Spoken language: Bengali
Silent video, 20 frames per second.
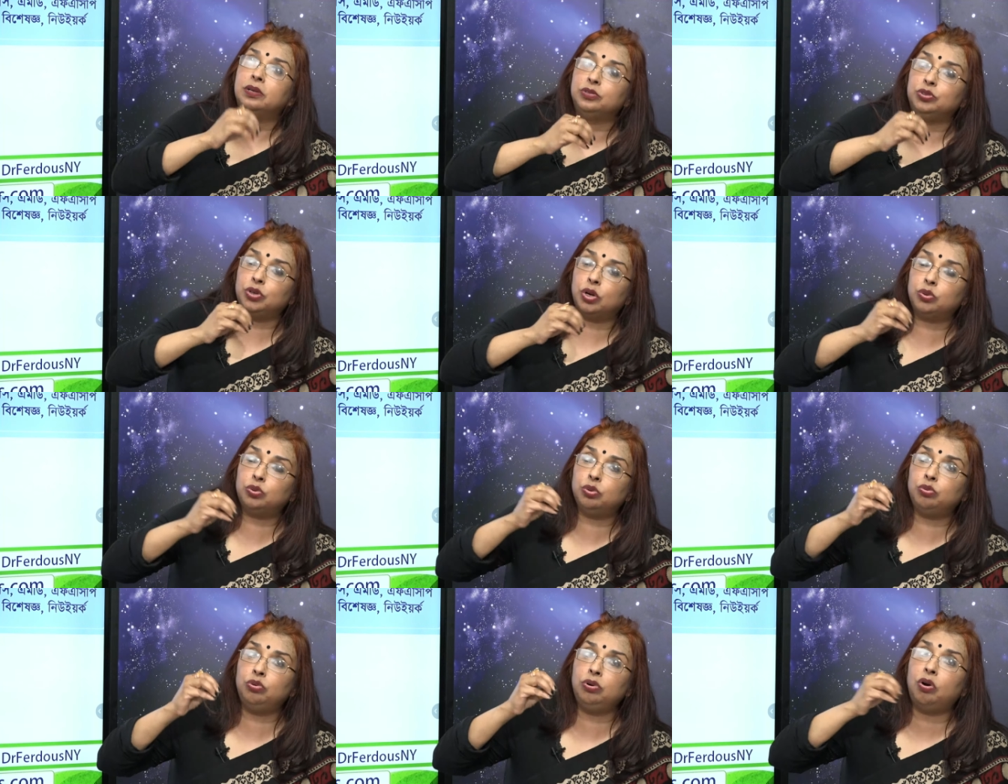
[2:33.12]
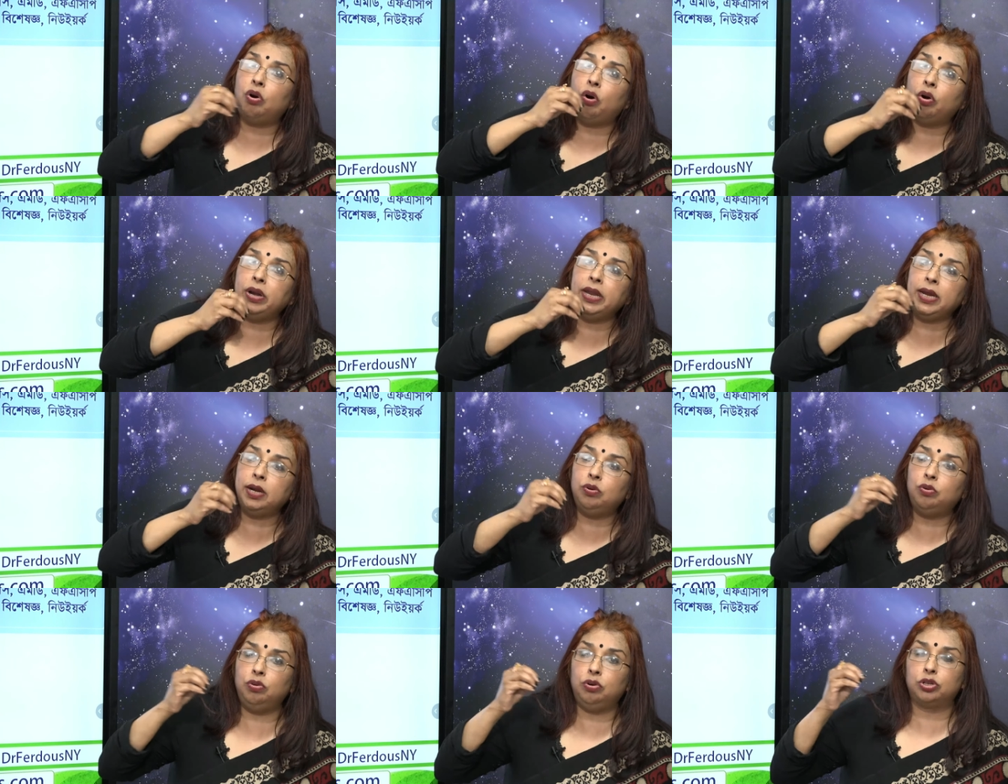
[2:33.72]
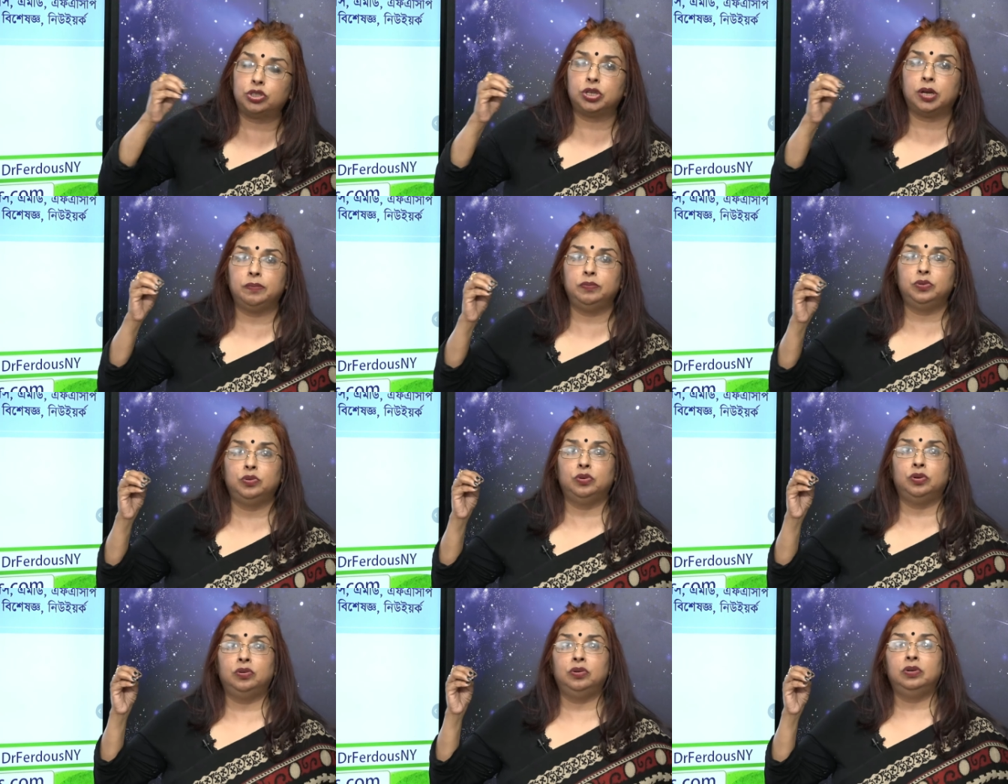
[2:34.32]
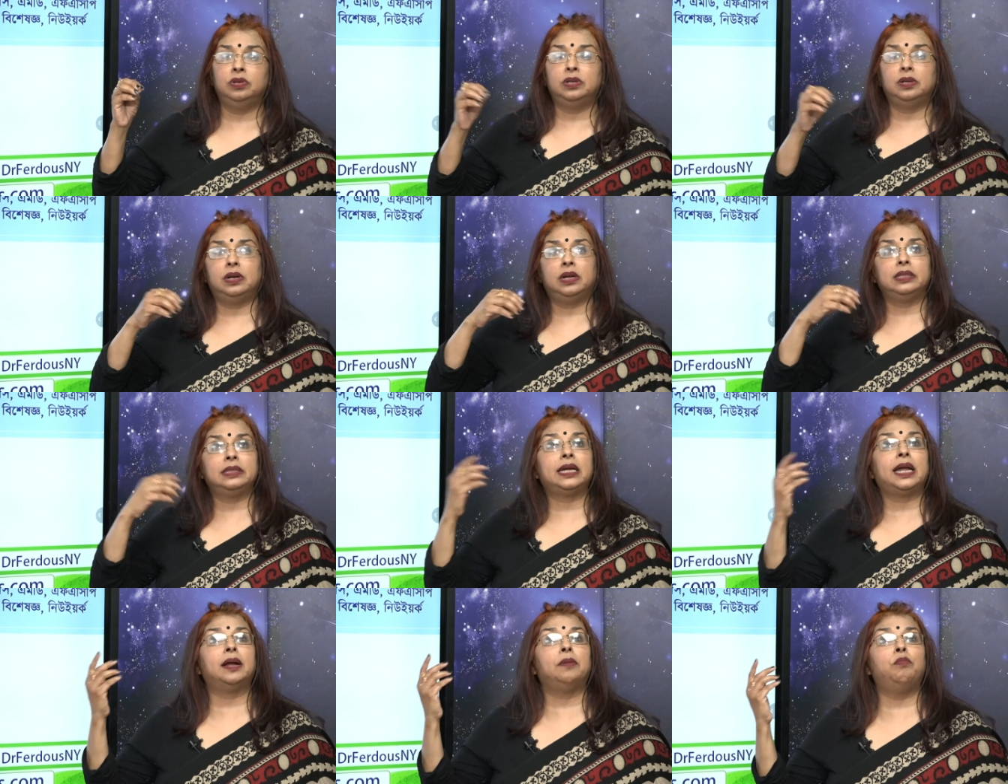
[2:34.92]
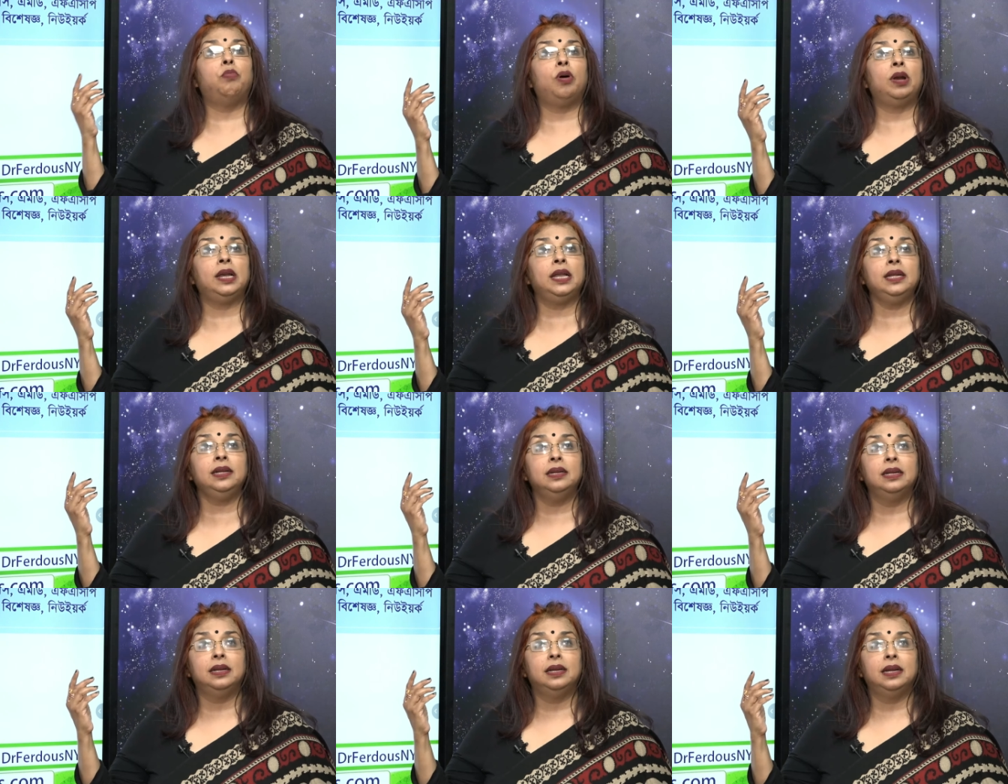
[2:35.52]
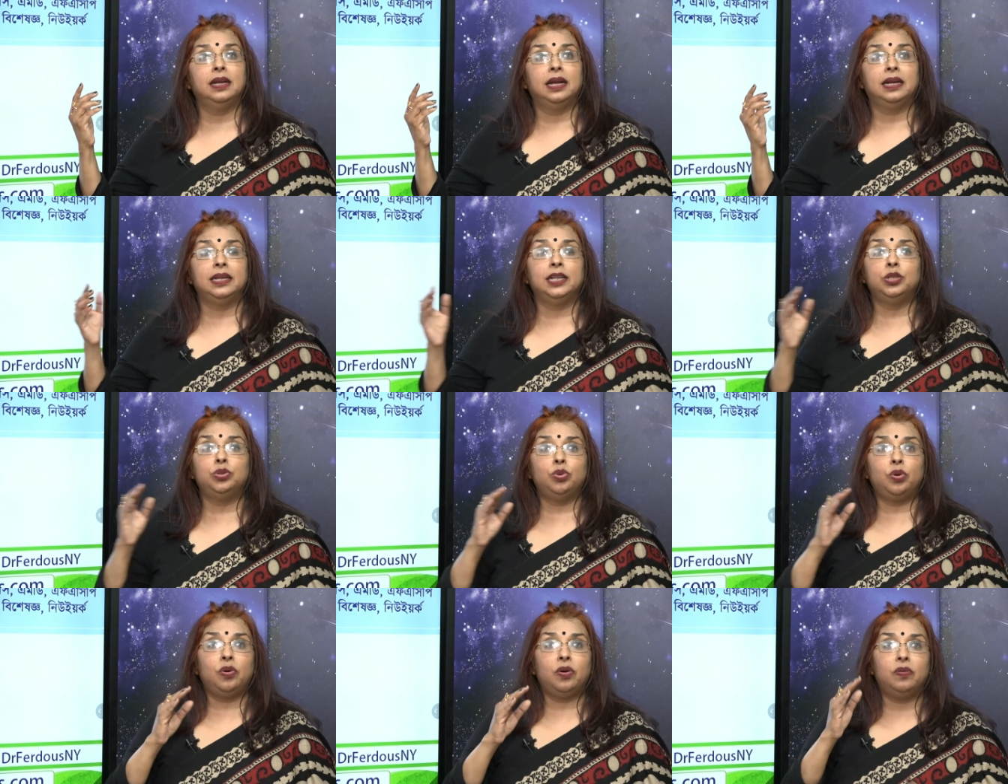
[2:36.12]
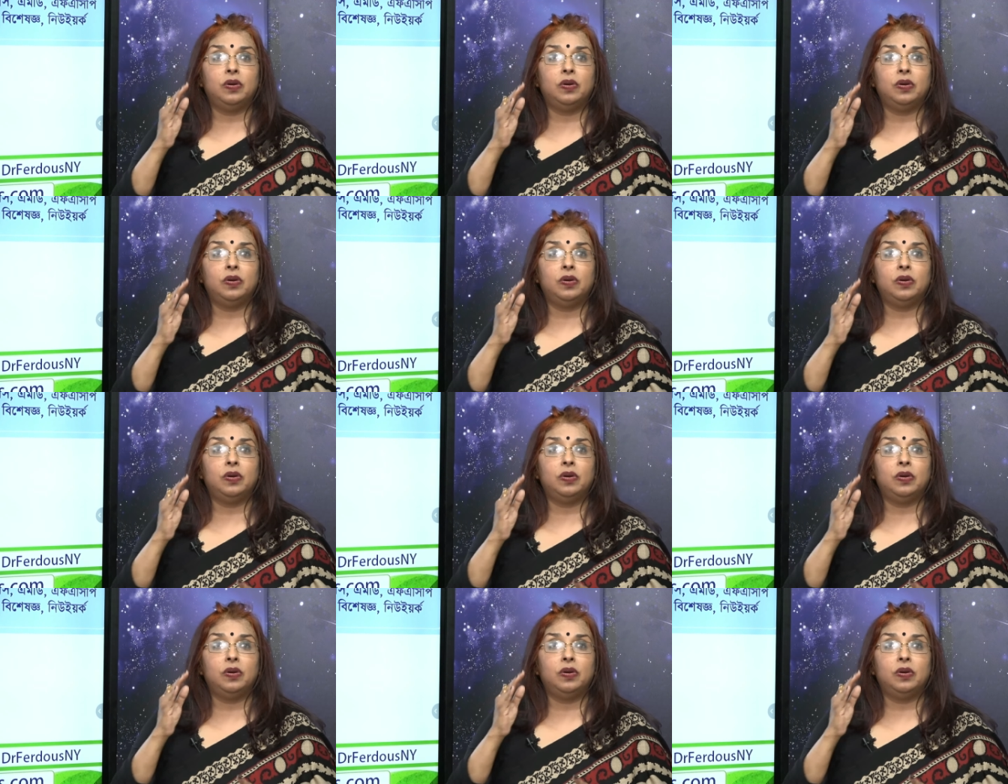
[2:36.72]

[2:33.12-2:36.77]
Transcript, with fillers: যতগুলো অনেকগুলো শব্দ তারা বলে কিন্তু